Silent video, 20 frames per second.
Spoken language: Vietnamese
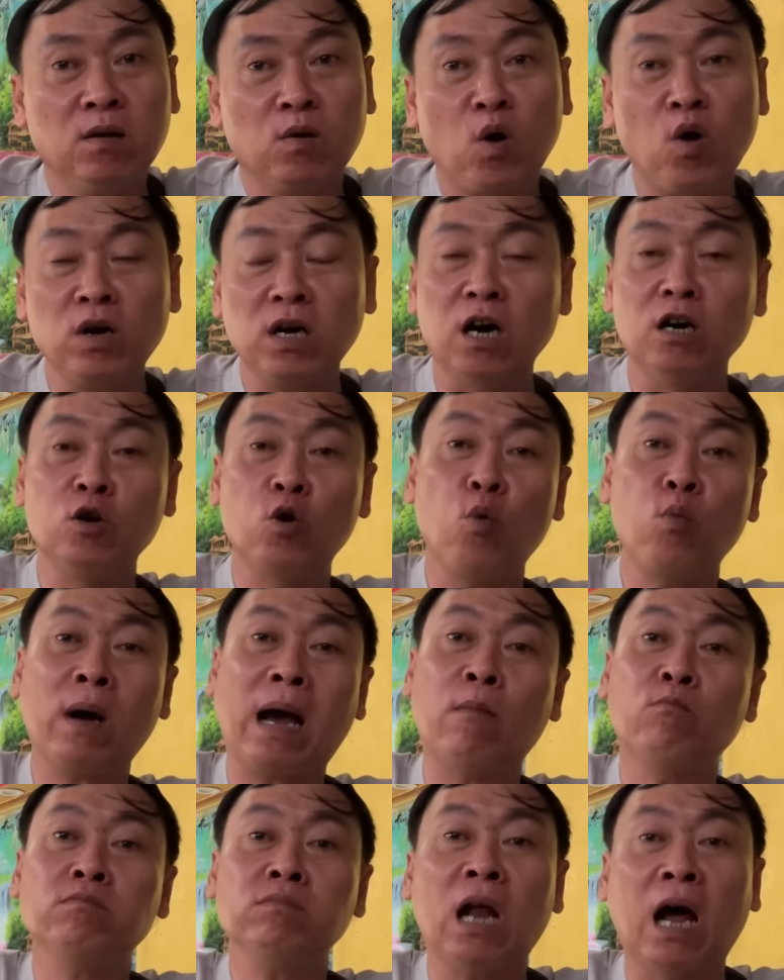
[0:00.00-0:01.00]
có ngự cũng
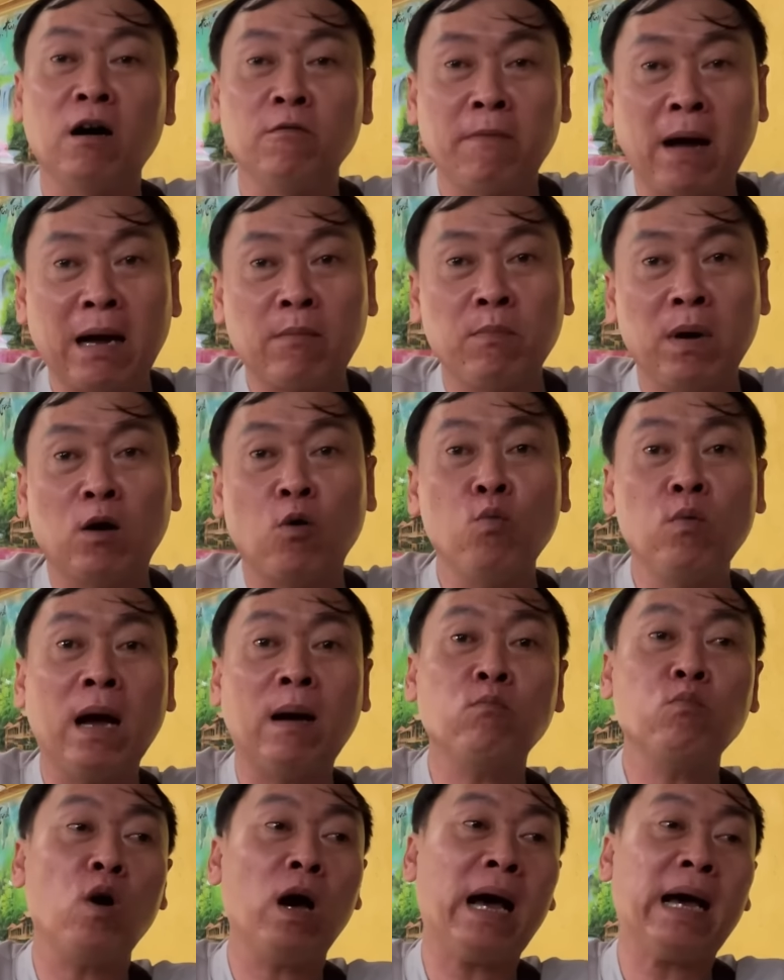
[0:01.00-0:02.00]
không thờ phật mà cũng
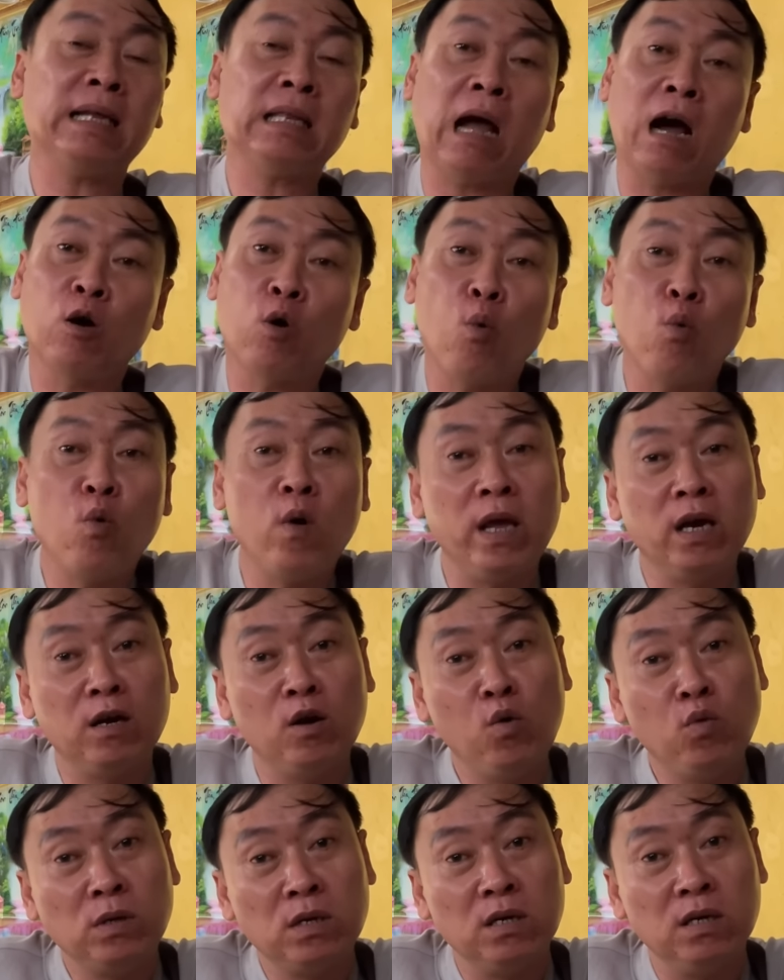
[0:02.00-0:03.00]
không có ai thờ cụ quyền
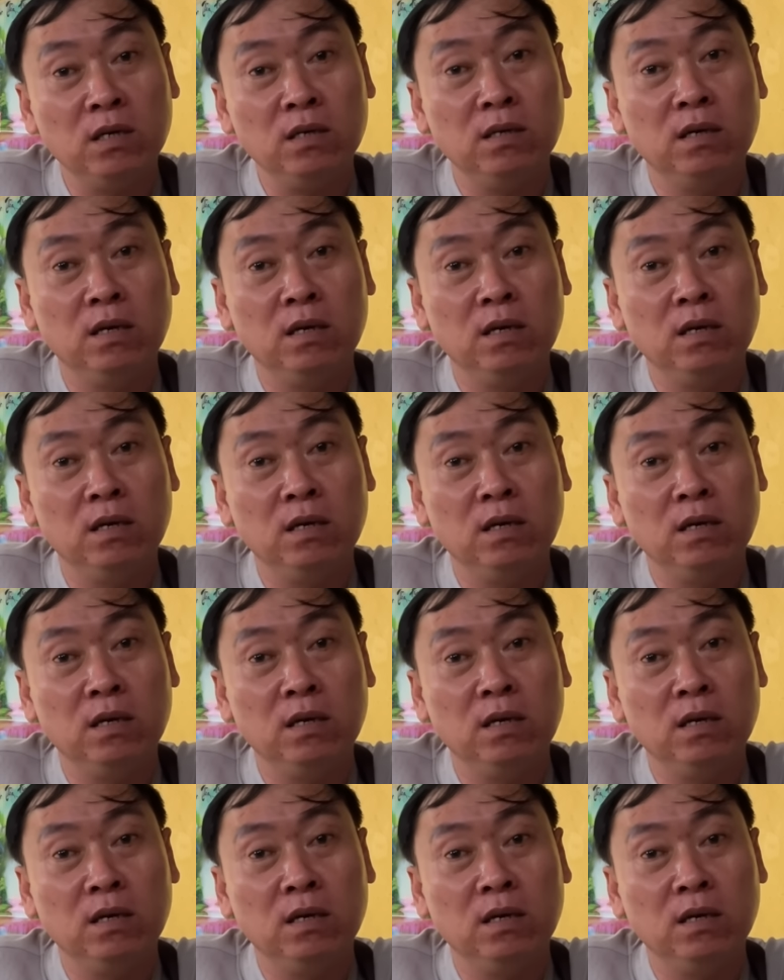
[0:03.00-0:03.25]
luôn nữa